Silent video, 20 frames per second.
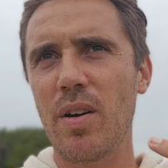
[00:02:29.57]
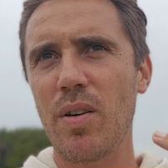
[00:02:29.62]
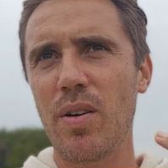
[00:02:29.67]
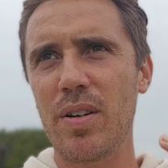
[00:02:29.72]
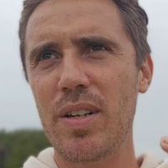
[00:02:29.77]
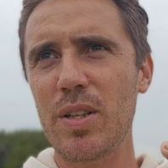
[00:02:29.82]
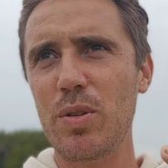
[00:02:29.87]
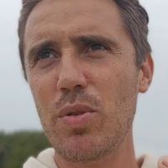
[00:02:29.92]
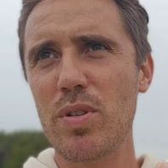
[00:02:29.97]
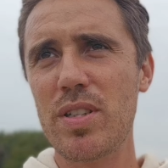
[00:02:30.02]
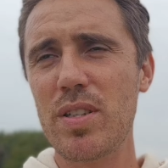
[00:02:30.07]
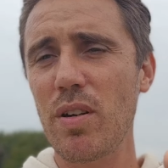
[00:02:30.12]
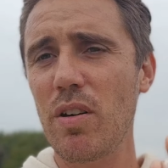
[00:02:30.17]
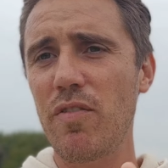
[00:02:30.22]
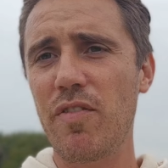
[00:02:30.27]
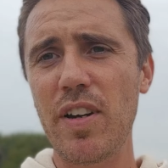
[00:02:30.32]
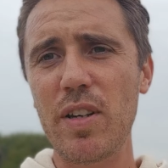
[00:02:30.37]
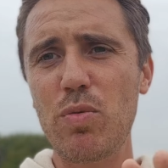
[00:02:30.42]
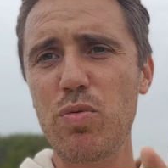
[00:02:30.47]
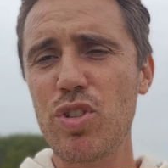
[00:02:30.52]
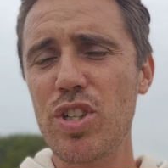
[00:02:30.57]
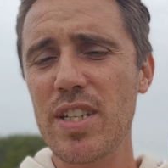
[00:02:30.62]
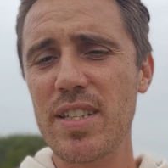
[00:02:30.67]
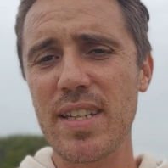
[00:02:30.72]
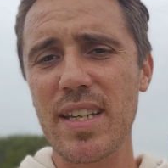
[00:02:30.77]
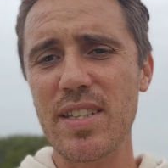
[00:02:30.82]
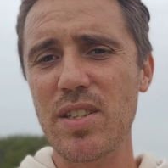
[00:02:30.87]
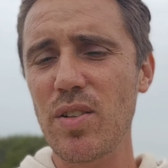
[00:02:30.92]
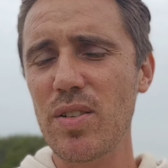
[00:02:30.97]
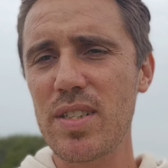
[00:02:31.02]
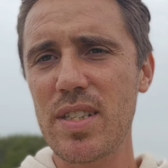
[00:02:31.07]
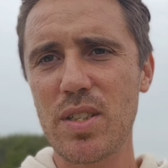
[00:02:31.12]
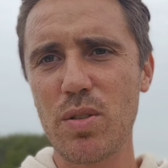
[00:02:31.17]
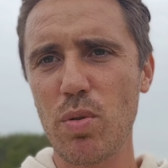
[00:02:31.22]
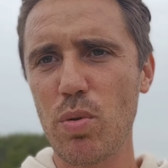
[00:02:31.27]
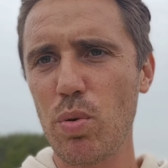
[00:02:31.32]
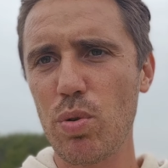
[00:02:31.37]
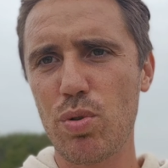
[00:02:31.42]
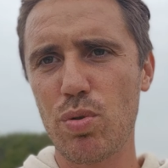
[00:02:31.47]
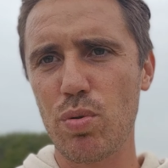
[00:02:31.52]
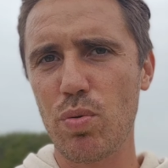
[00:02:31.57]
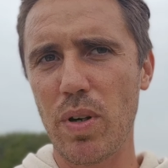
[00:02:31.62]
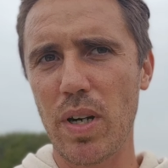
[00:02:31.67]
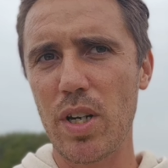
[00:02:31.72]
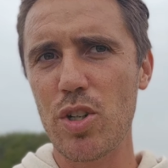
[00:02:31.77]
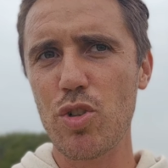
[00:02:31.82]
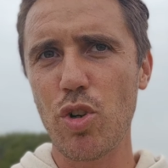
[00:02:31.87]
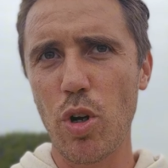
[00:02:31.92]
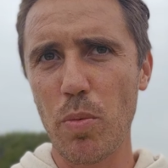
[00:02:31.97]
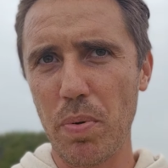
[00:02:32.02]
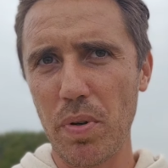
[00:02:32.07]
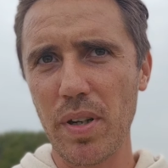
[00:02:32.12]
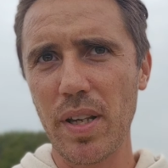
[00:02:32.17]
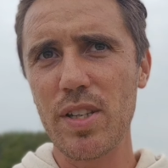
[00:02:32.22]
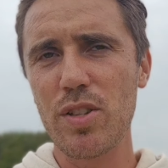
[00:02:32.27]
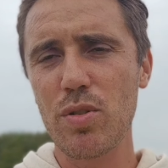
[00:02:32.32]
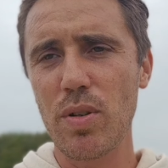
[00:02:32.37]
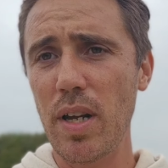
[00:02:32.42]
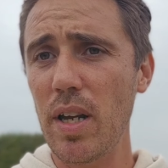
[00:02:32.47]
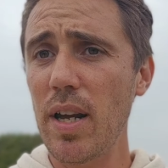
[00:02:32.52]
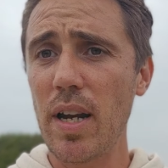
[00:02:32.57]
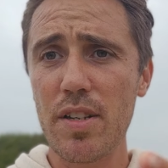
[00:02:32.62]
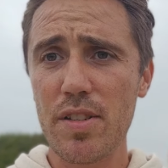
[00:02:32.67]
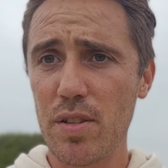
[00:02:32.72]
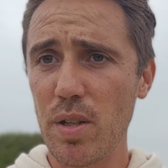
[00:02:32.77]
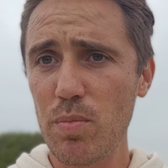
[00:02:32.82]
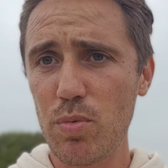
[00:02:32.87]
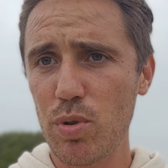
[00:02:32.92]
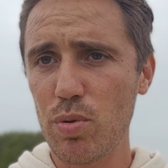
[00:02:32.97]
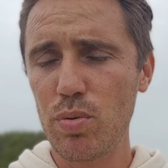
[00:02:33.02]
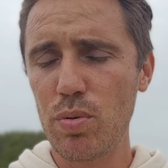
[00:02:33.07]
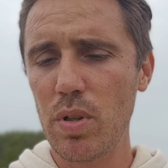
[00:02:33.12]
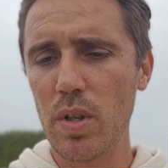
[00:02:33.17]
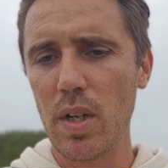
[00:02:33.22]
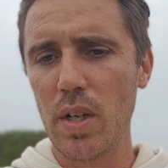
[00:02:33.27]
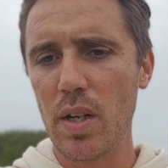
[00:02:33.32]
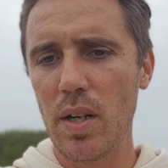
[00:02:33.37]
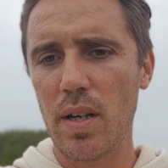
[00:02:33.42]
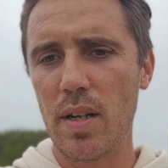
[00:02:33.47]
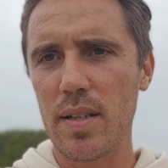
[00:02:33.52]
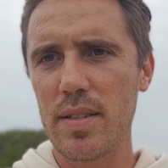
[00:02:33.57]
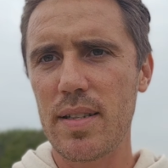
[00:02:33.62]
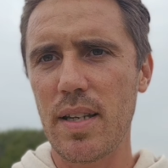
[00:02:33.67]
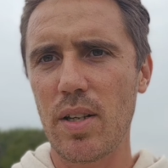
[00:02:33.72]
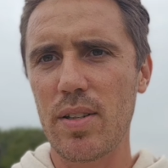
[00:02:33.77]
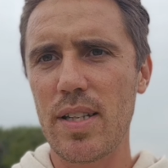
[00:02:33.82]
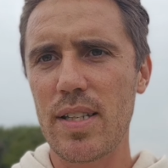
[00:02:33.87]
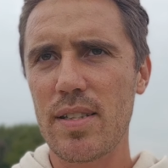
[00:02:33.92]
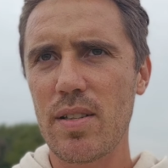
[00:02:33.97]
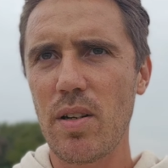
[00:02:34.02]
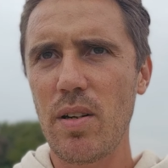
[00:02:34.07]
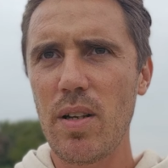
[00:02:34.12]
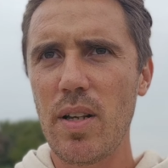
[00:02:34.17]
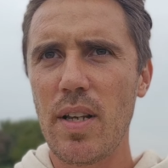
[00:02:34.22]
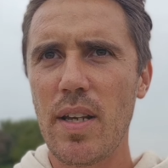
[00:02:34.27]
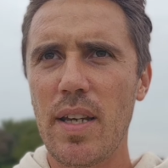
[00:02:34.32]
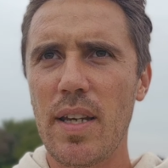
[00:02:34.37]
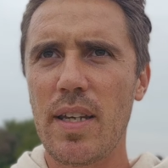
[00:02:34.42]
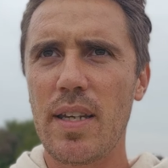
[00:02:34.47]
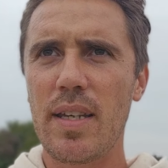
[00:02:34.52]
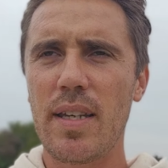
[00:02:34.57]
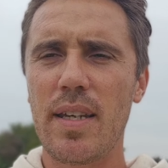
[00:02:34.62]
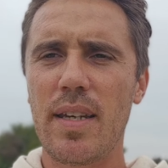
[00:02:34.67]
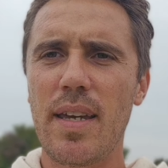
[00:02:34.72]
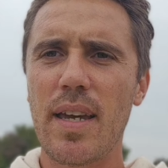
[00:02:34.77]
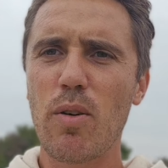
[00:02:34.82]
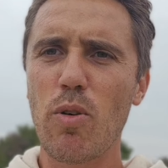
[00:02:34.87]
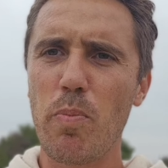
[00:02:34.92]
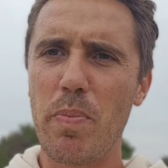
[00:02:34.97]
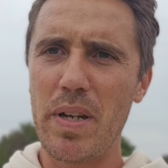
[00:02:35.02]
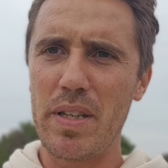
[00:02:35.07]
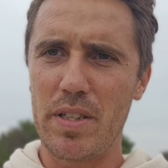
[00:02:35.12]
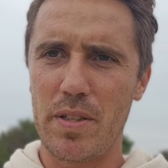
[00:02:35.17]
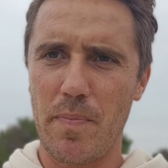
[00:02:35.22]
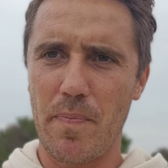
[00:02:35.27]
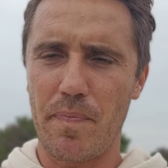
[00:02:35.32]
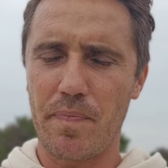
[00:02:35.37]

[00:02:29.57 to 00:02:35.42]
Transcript: Euh, les dossiers en fait où j'ai 500, 600 euros dessus. Voilà, je reprendrai cela, et le somme du coup, hein, ça redescend, et, compagnie.